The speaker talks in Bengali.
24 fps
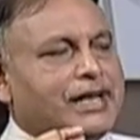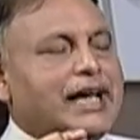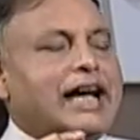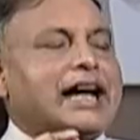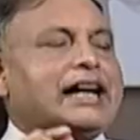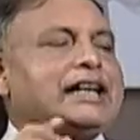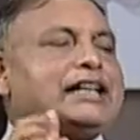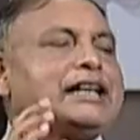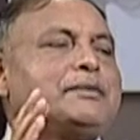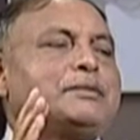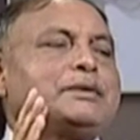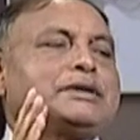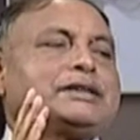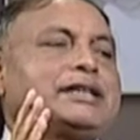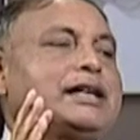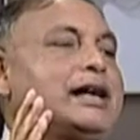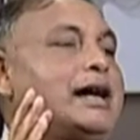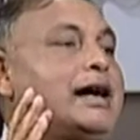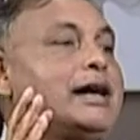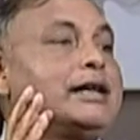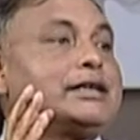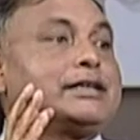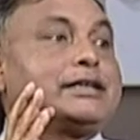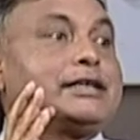এক নম্বর তার
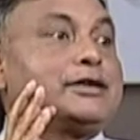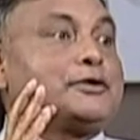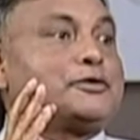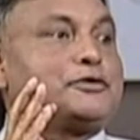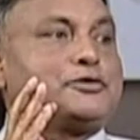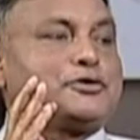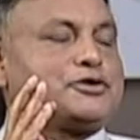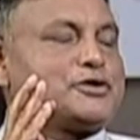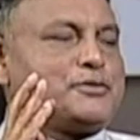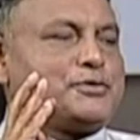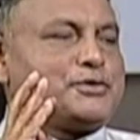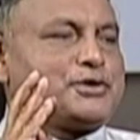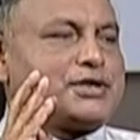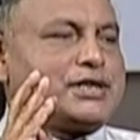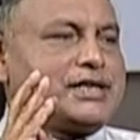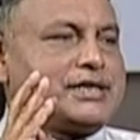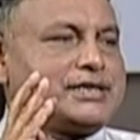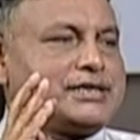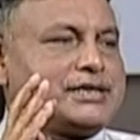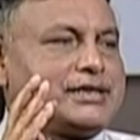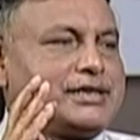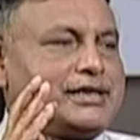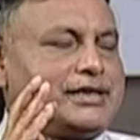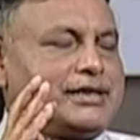হার্টের কোনো সমস্যা
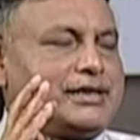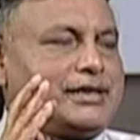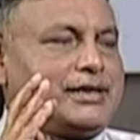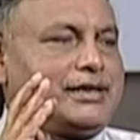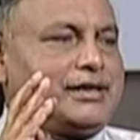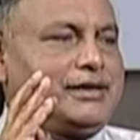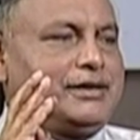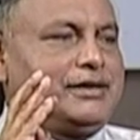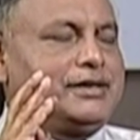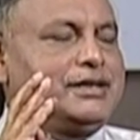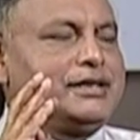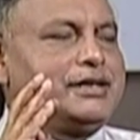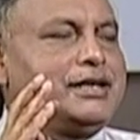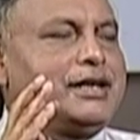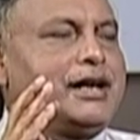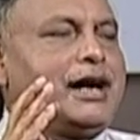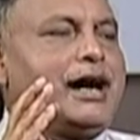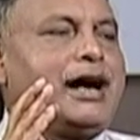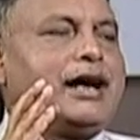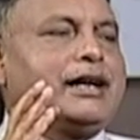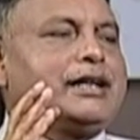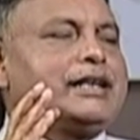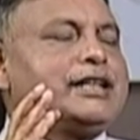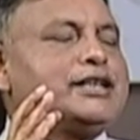আছে কি না
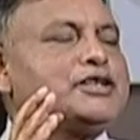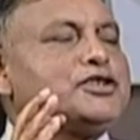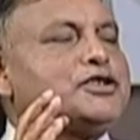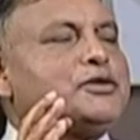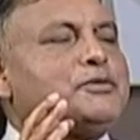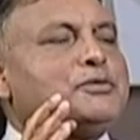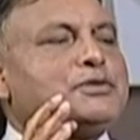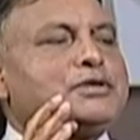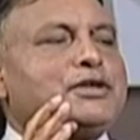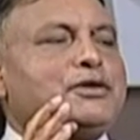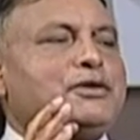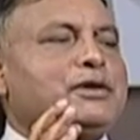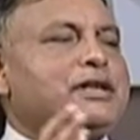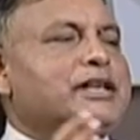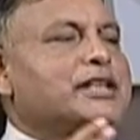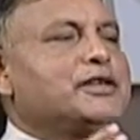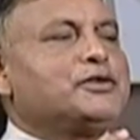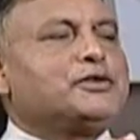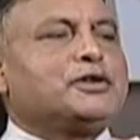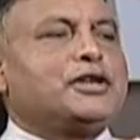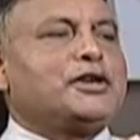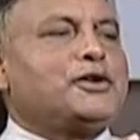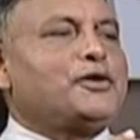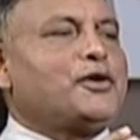হার্টের সমস্যা হলে
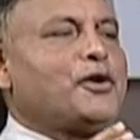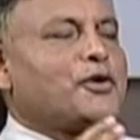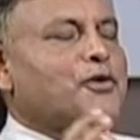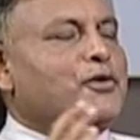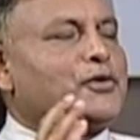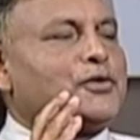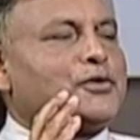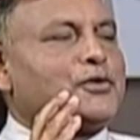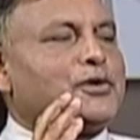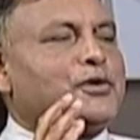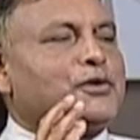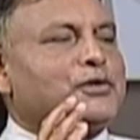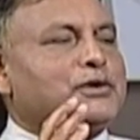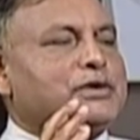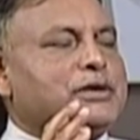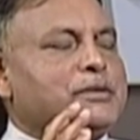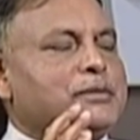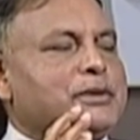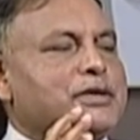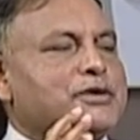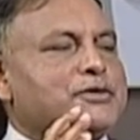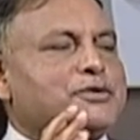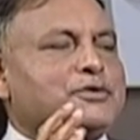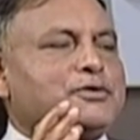কিন্তু এই লক্ষণগুলি হতে
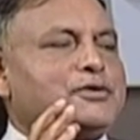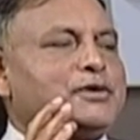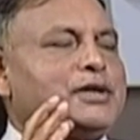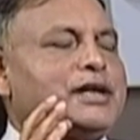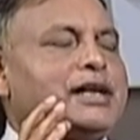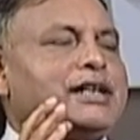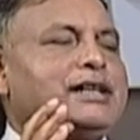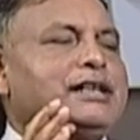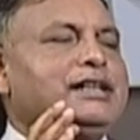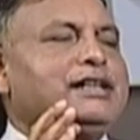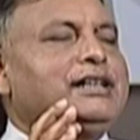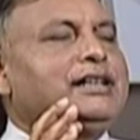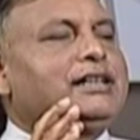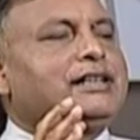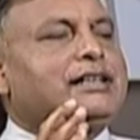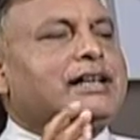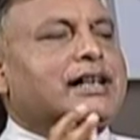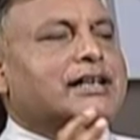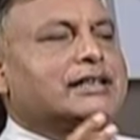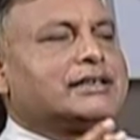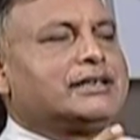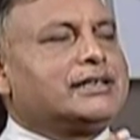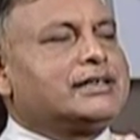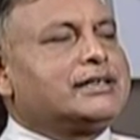পারে সুতরাং
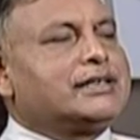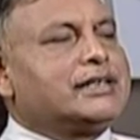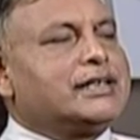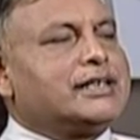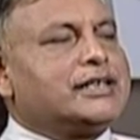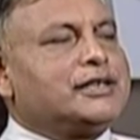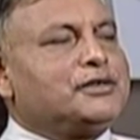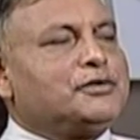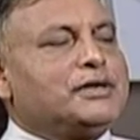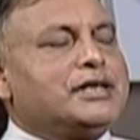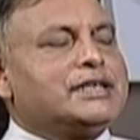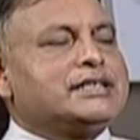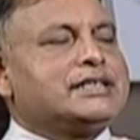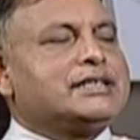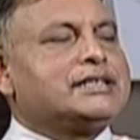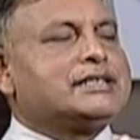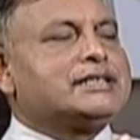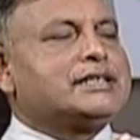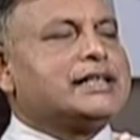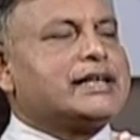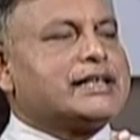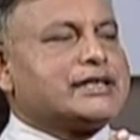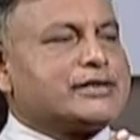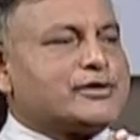ডাক্তারকে কিন্তু এই
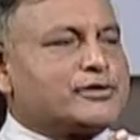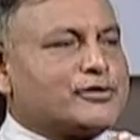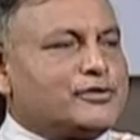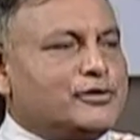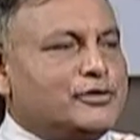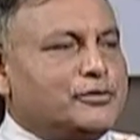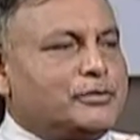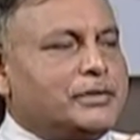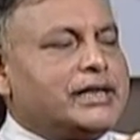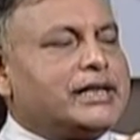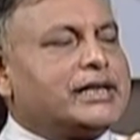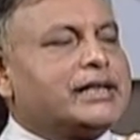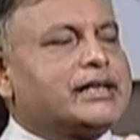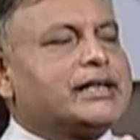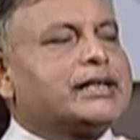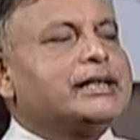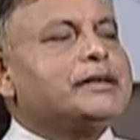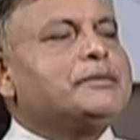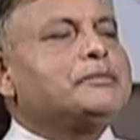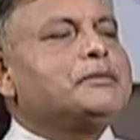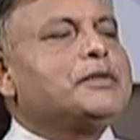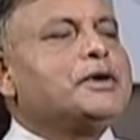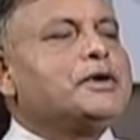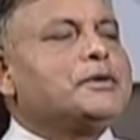জিনিসটা এক্সক্লুড মানে এটাকে
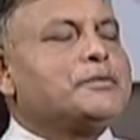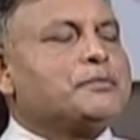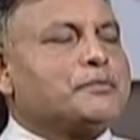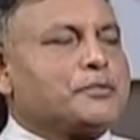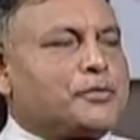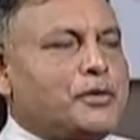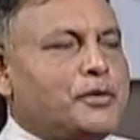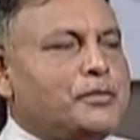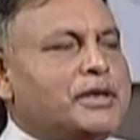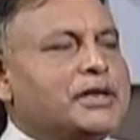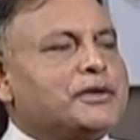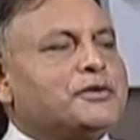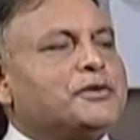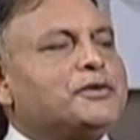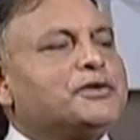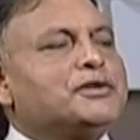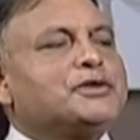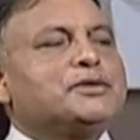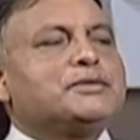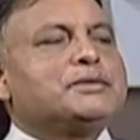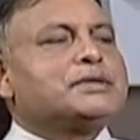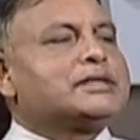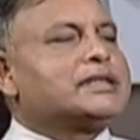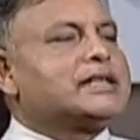প্রমাণ
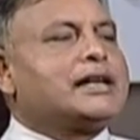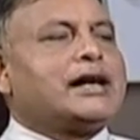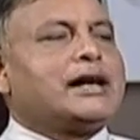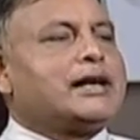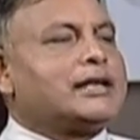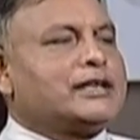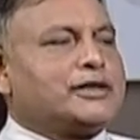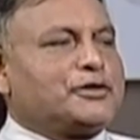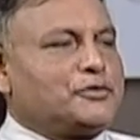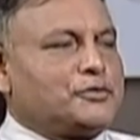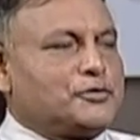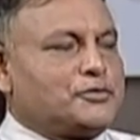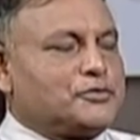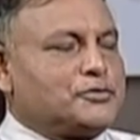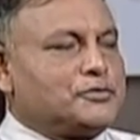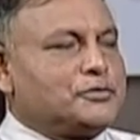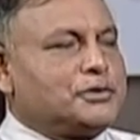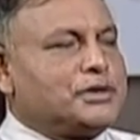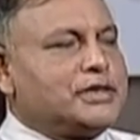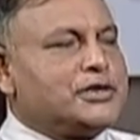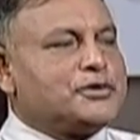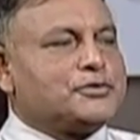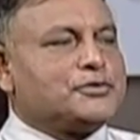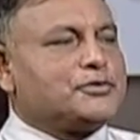করতে হবে যে তার হার্টে কোনো ওষুধ
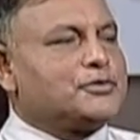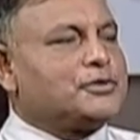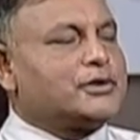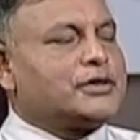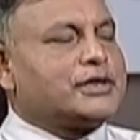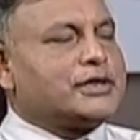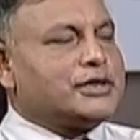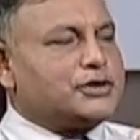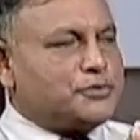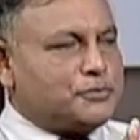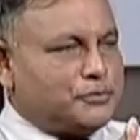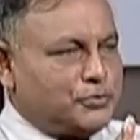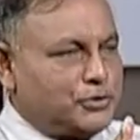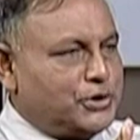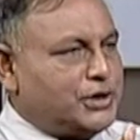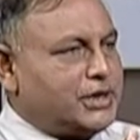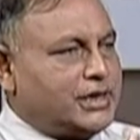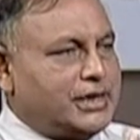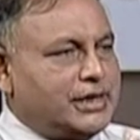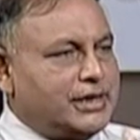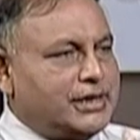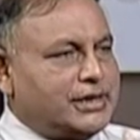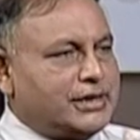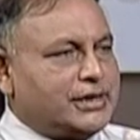নেই সুতরাং কিছু
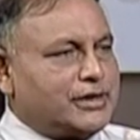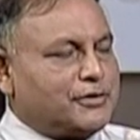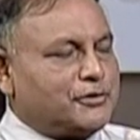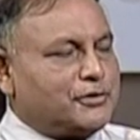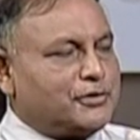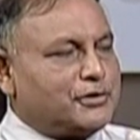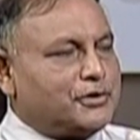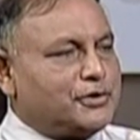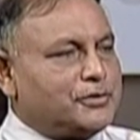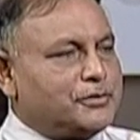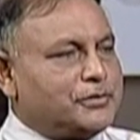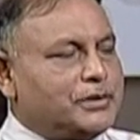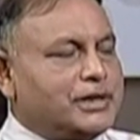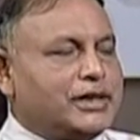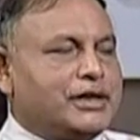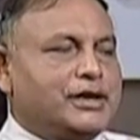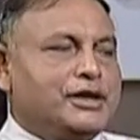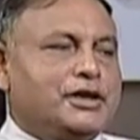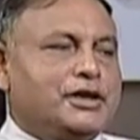পরীক্ষা নিরীক্ষা করতে হবে